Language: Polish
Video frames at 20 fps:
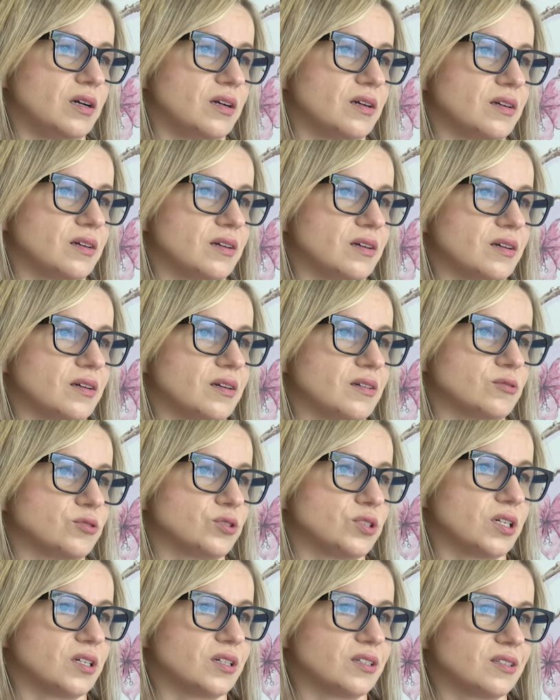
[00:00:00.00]
e,
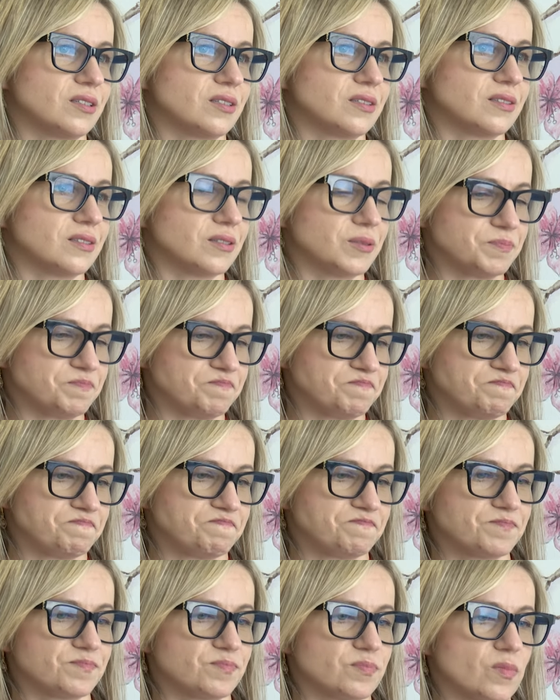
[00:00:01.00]
jakoś tak
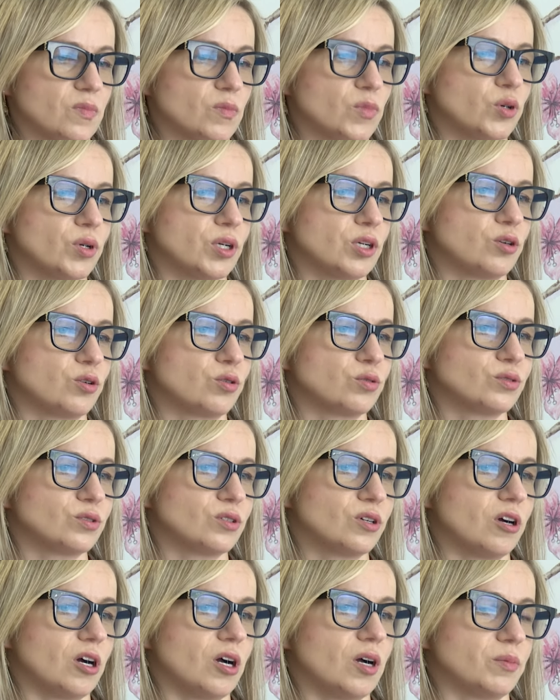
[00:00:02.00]
były
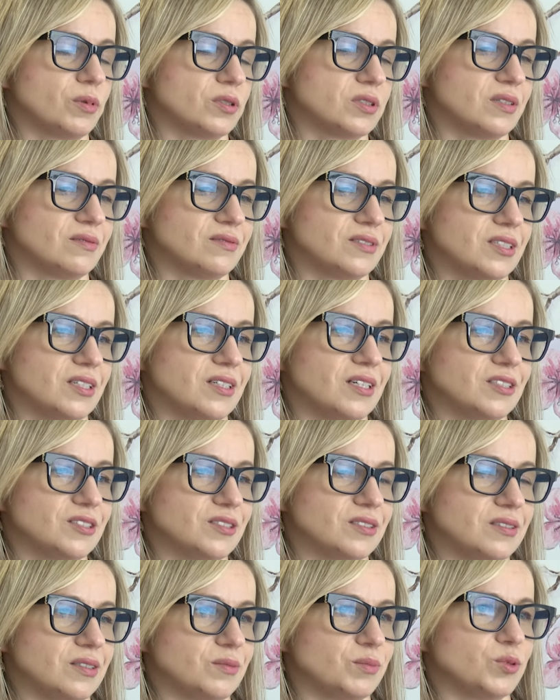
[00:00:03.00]
krótko, a potem wiele
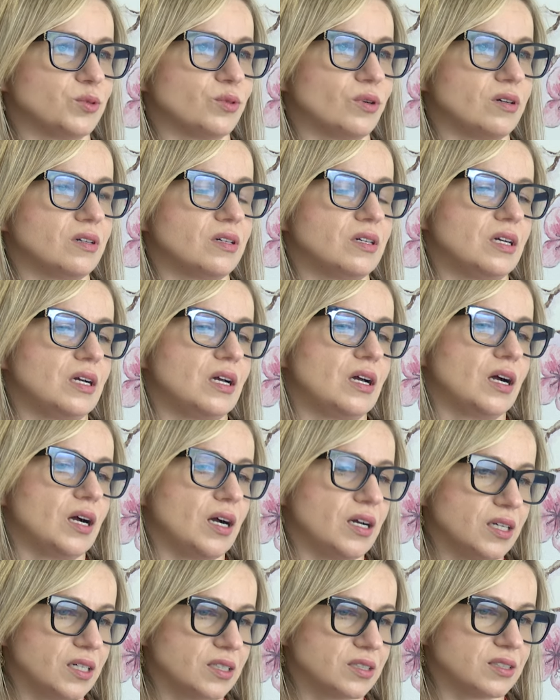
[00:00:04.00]
lat nie było,
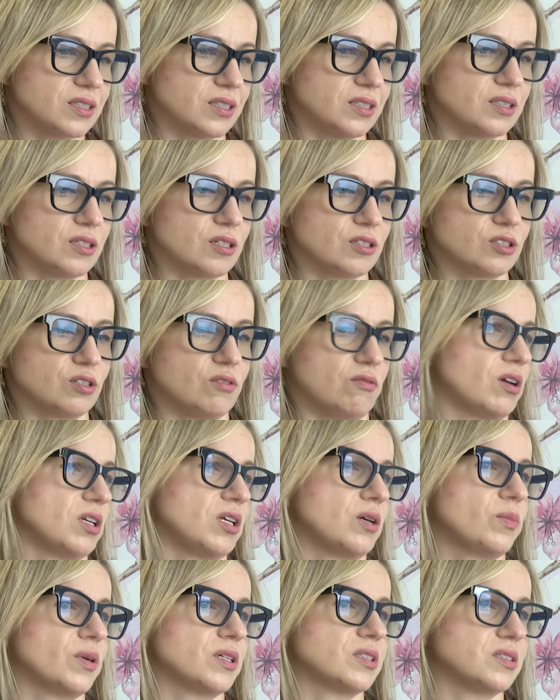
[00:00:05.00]
a jest
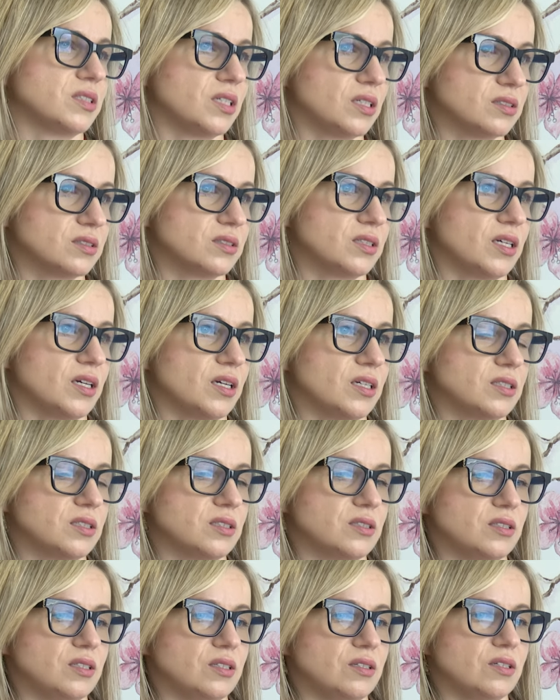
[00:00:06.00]
zainteresowanie
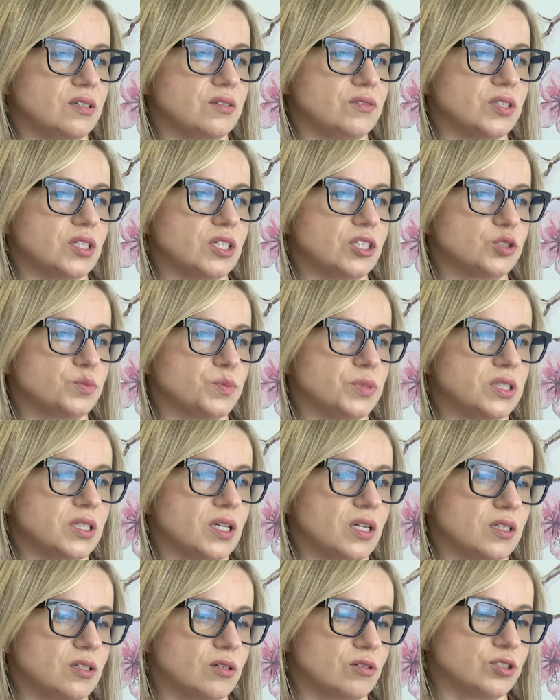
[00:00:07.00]
pacjentek i, i wiele
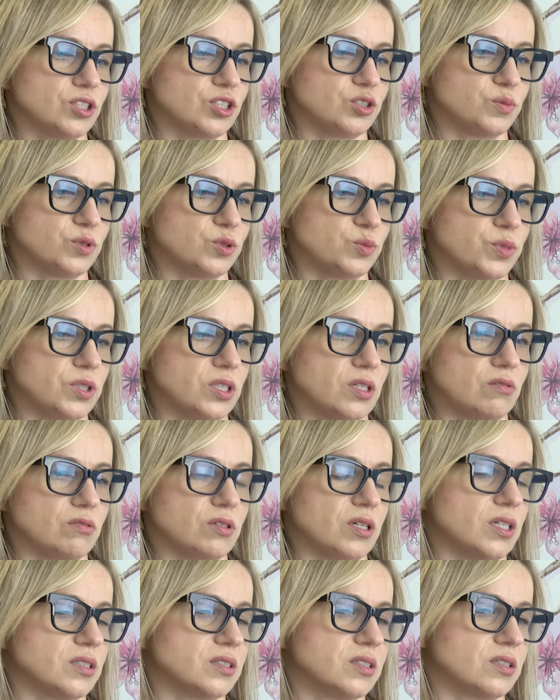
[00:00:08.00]
szpitali, chociażby Szpital
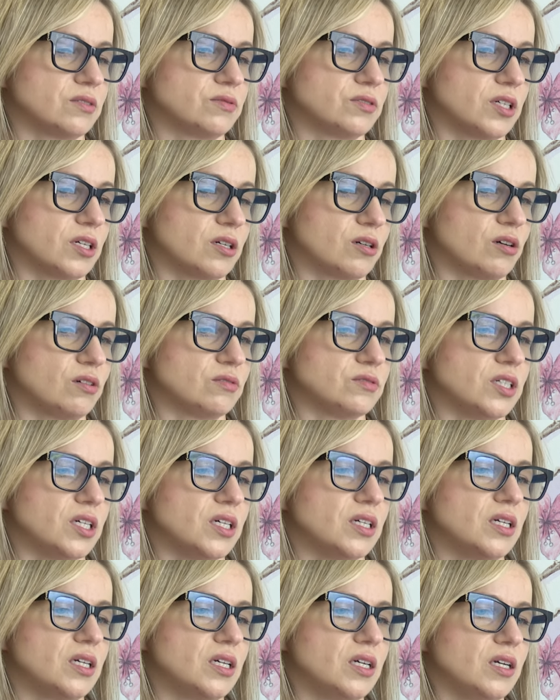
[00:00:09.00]
Uniastyk w
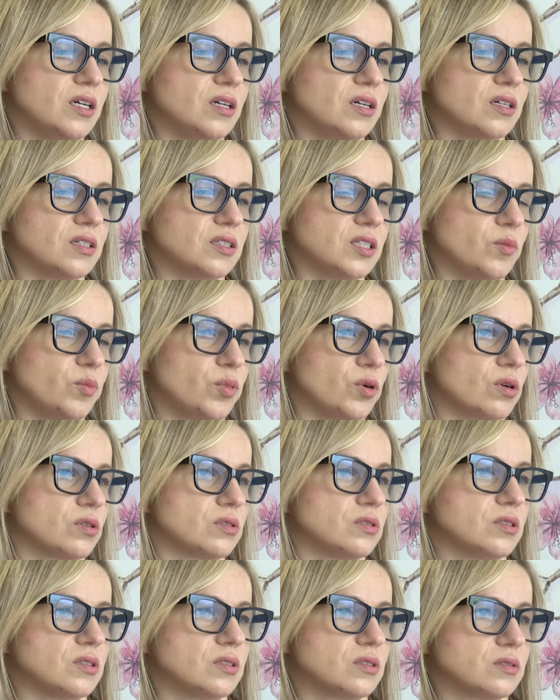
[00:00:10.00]
Krakowie, e, te
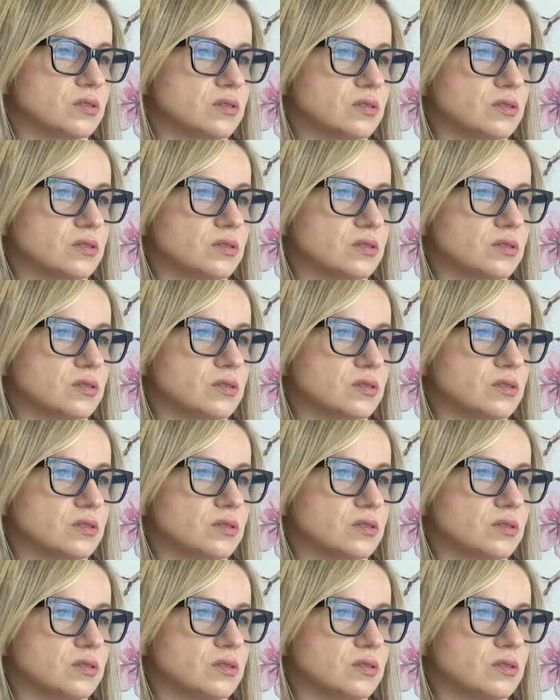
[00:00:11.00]
porody